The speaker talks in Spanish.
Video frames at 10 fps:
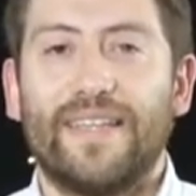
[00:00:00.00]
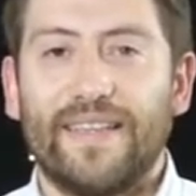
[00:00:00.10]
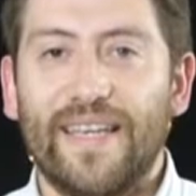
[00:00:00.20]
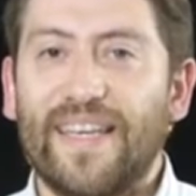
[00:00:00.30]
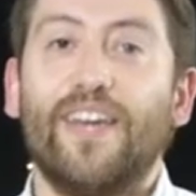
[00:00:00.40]

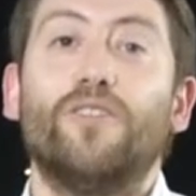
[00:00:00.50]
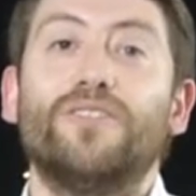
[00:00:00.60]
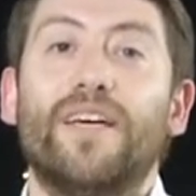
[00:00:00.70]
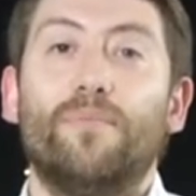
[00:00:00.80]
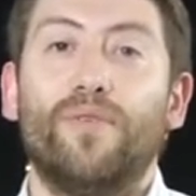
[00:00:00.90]
de qué
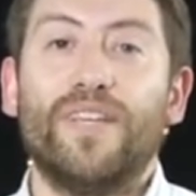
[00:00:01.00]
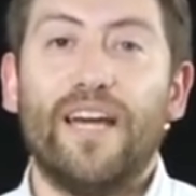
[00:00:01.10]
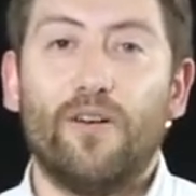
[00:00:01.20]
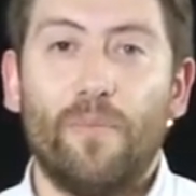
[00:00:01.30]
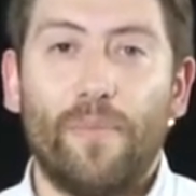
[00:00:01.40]
cosa
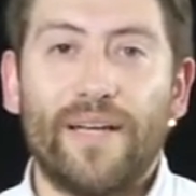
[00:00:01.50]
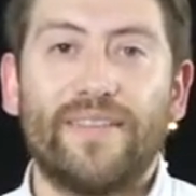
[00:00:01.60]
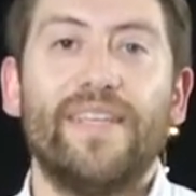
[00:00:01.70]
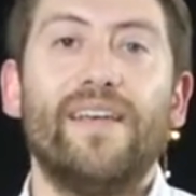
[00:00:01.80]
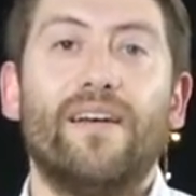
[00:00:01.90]
podía
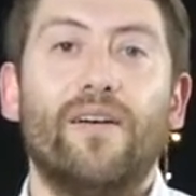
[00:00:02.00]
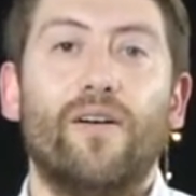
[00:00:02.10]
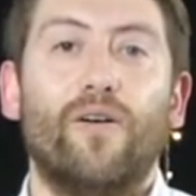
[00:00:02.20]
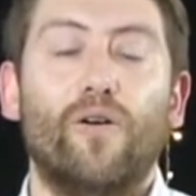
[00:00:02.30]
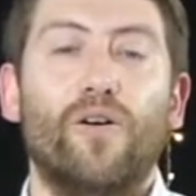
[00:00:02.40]
compartir
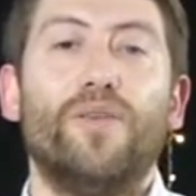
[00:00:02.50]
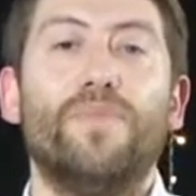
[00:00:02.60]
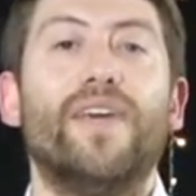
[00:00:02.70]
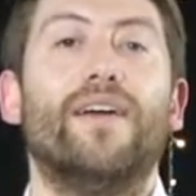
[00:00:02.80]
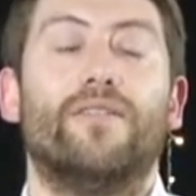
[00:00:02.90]
hoy
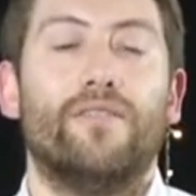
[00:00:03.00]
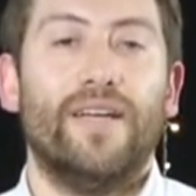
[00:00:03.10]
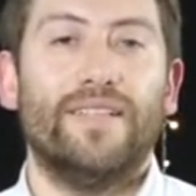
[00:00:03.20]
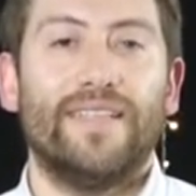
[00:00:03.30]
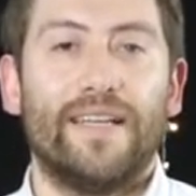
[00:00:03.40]

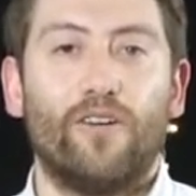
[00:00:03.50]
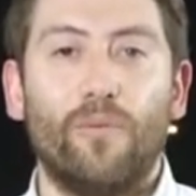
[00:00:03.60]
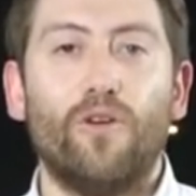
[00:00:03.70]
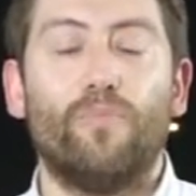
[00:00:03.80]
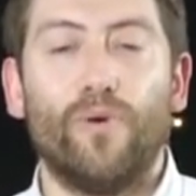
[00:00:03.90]
miércoles, de
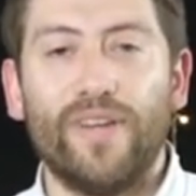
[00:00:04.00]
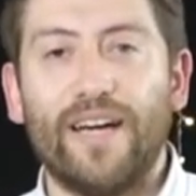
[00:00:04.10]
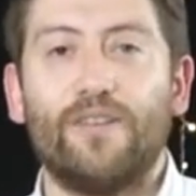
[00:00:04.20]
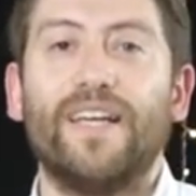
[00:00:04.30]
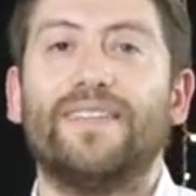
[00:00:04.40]
cómo podía
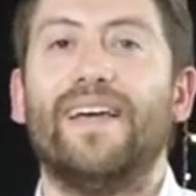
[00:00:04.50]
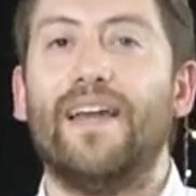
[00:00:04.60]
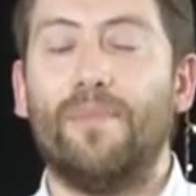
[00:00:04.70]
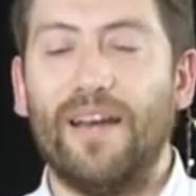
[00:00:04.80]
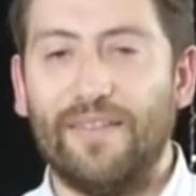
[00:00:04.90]
conectar
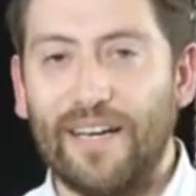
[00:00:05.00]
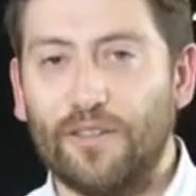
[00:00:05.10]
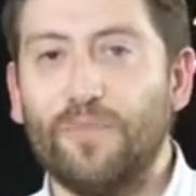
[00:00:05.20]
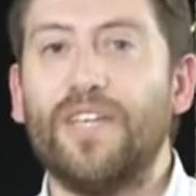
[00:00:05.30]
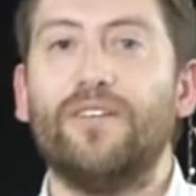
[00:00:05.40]
la palabra del
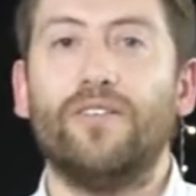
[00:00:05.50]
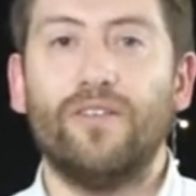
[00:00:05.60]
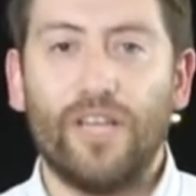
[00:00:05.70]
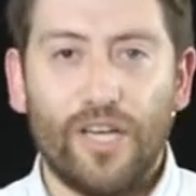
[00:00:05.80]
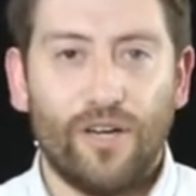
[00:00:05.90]
domingo
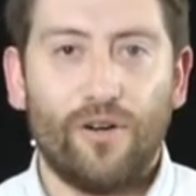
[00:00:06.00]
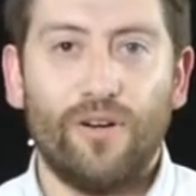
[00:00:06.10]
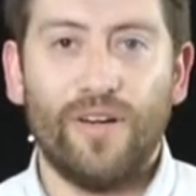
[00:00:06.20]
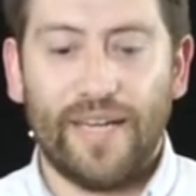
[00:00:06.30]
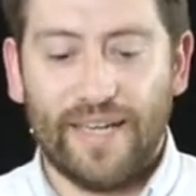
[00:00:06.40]

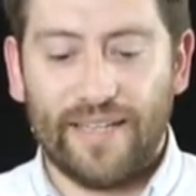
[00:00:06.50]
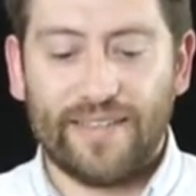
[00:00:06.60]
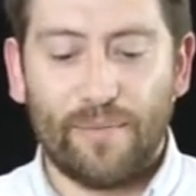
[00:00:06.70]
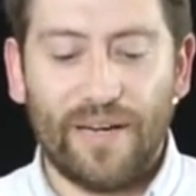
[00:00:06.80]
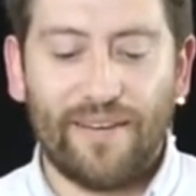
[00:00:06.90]
con
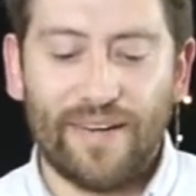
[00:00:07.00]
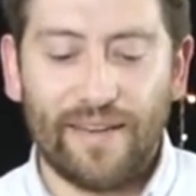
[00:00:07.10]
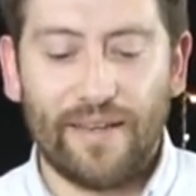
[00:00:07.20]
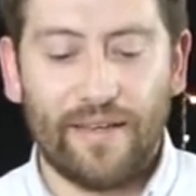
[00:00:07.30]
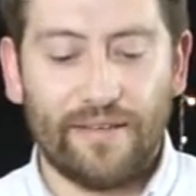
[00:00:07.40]
esta palabra
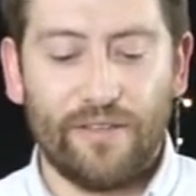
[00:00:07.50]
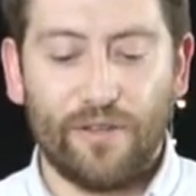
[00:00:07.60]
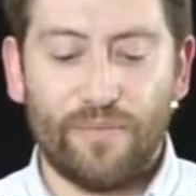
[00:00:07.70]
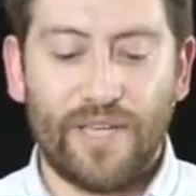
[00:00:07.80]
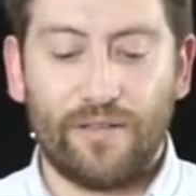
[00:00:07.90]
de
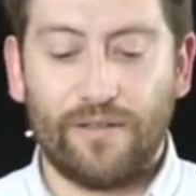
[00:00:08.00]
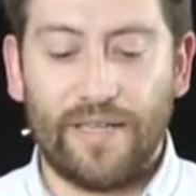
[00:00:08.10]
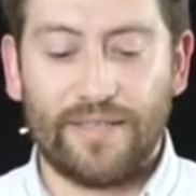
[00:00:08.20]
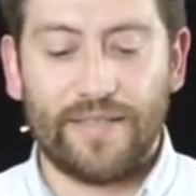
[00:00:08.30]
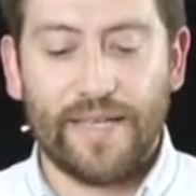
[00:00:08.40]
hoy miércoles.